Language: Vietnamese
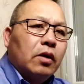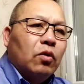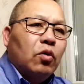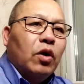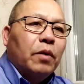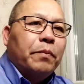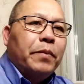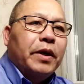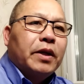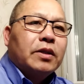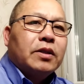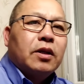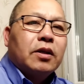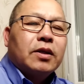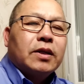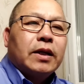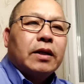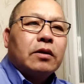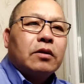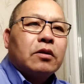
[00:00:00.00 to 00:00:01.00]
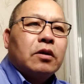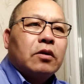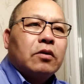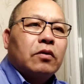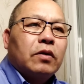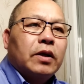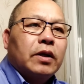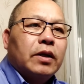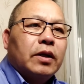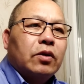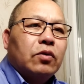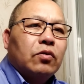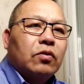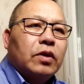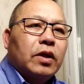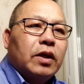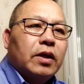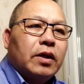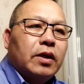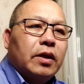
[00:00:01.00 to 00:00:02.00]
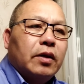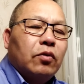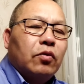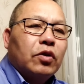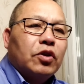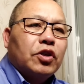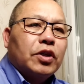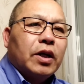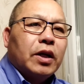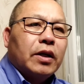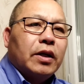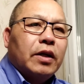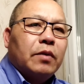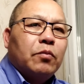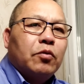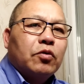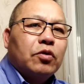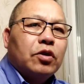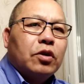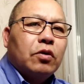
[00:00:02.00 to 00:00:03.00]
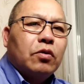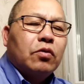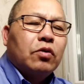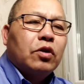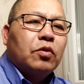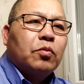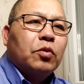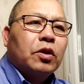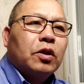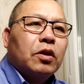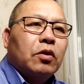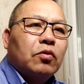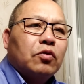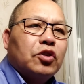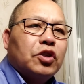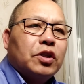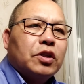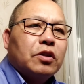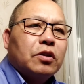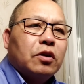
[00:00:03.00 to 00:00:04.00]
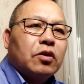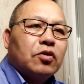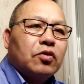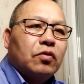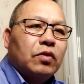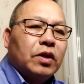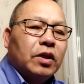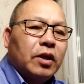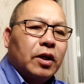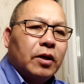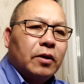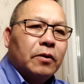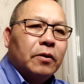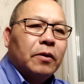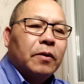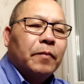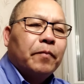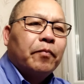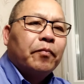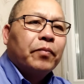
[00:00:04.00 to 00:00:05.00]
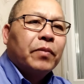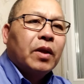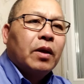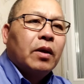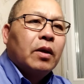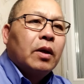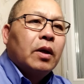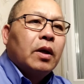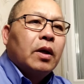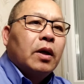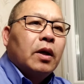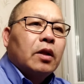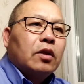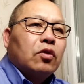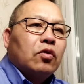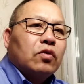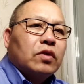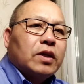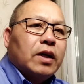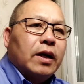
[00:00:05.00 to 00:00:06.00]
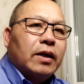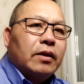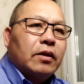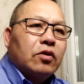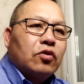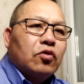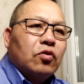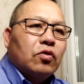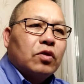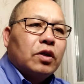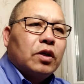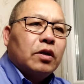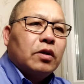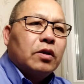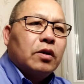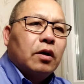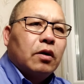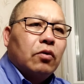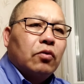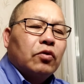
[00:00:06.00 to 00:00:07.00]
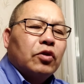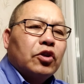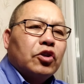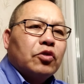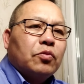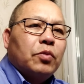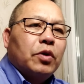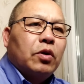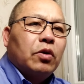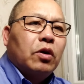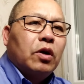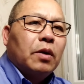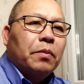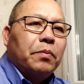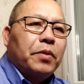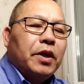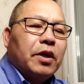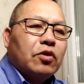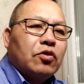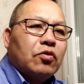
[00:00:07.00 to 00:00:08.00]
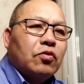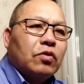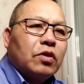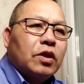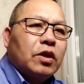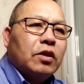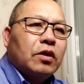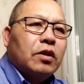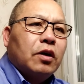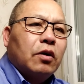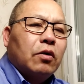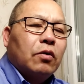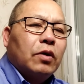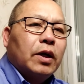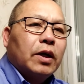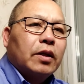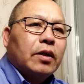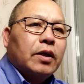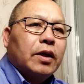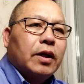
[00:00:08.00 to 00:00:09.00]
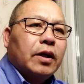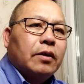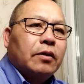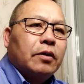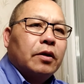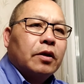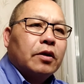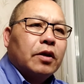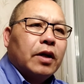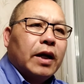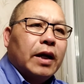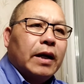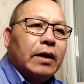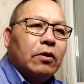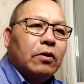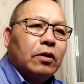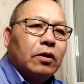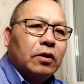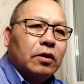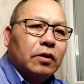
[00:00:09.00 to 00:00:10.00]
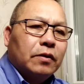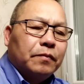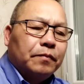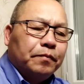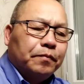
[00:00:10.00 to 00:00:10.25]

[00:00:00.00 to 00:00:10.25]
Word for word: ủa bé chơi sáng sau đó nên tôi tê ký ủa trả nên một trâu là muốn đầu chỉ trò trong linh đàng tôi sai nữa trong cơ ngầu để chuẩn bị lo phía trong cơ ngầu hay tiền để ra cá lò